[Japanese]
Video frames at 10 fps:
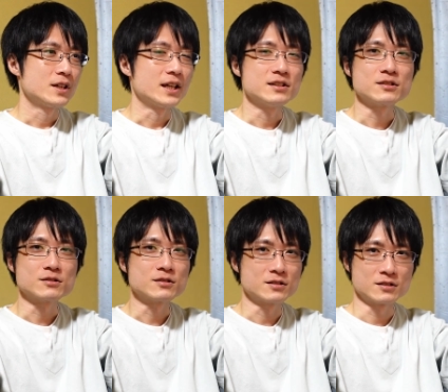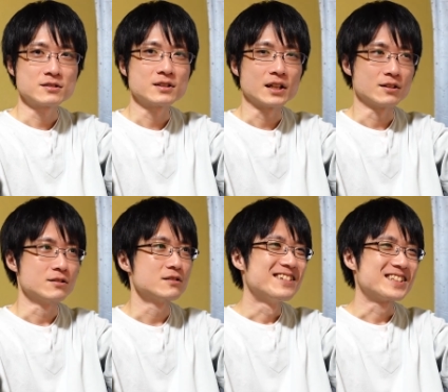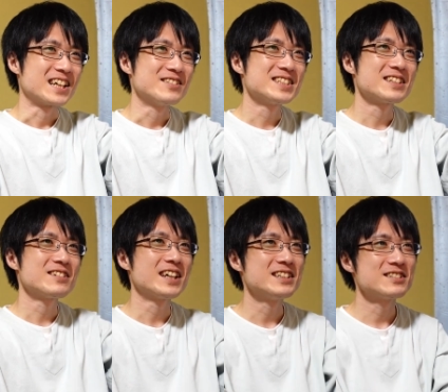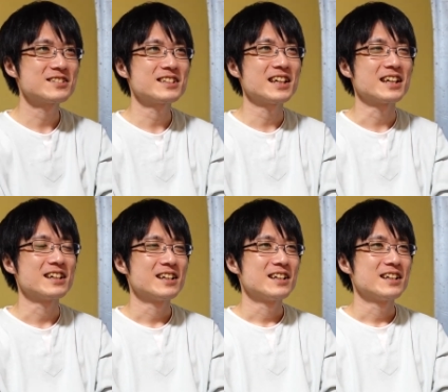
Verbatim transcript: 編集するっていうサブちゃんの編集って